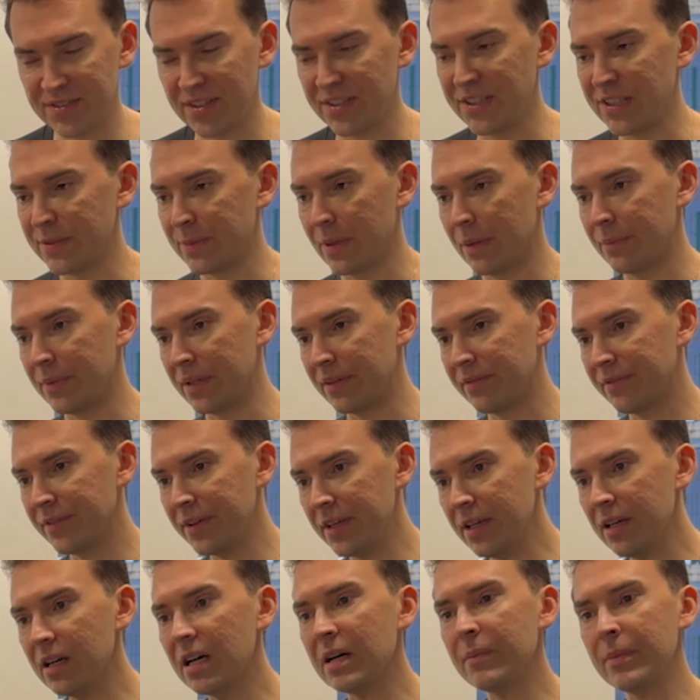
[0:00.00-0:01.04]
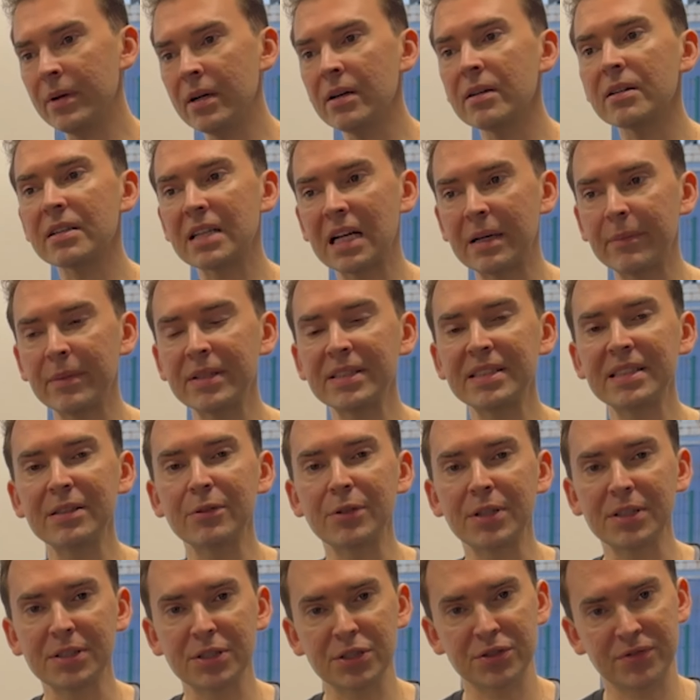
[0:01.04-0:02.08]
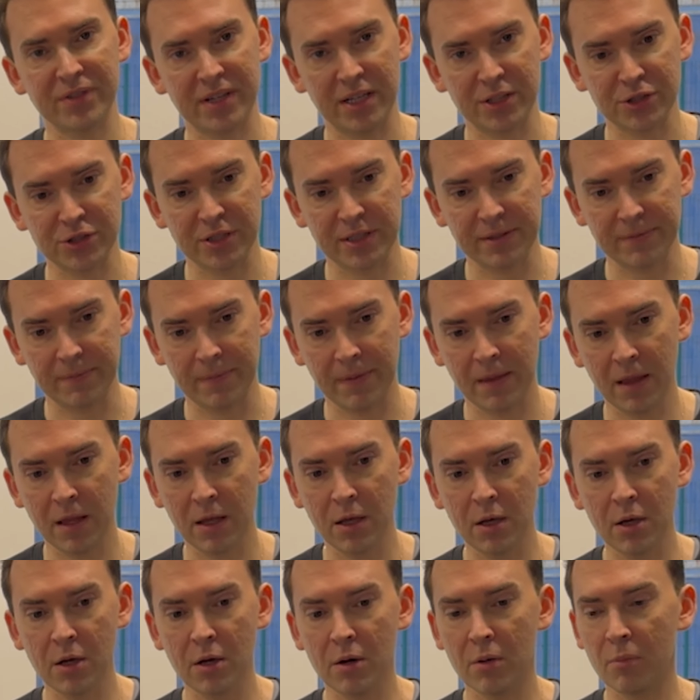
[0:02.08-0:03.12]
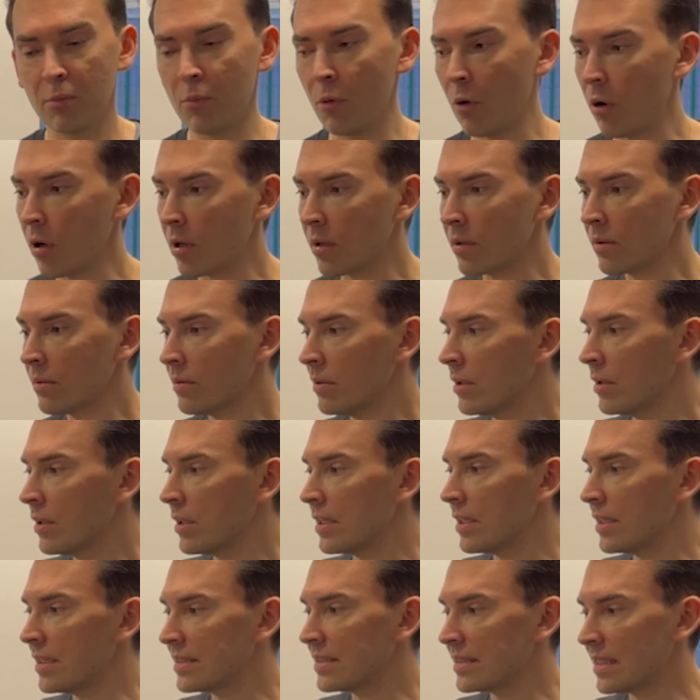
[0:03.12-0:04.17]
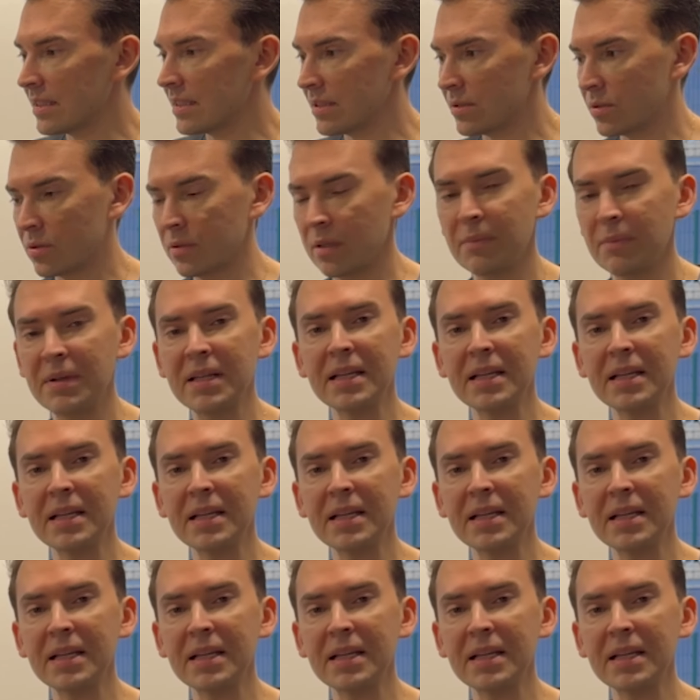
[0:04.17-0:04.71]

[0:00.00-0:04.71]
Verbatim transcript: Zwar nicht bei BMW, aber kann man theoretisch freischalten. Morgen ist das der